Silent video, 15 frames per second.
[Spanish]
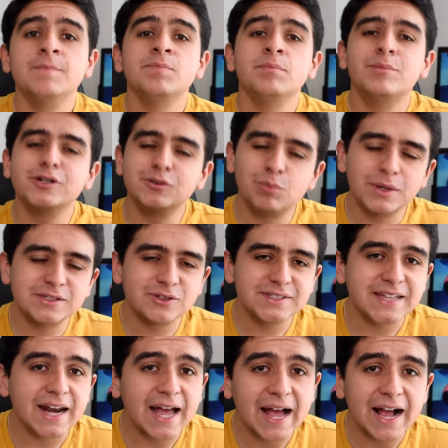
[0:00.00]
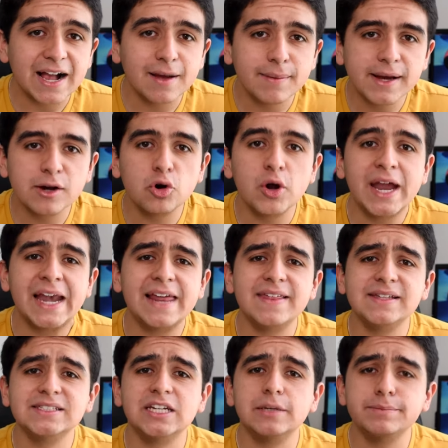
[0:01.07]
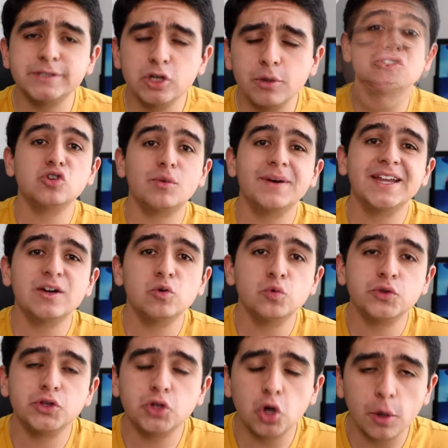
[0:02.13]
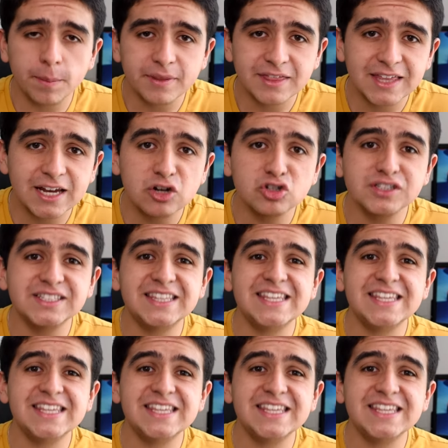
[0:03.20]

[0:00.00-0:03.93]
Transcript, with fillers: Por supuesto estará acá abajo en la descripción sobre un top de los